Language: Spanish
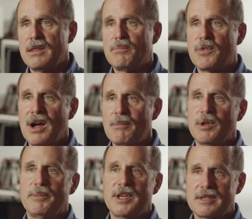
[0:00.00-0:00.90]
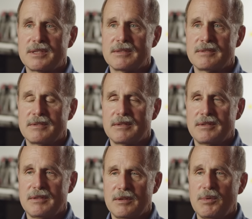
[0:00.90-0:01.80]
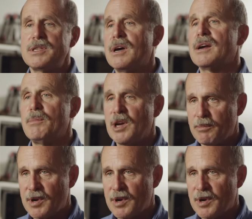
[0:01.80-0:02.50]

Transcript: El problema es que hablamos de privacidad,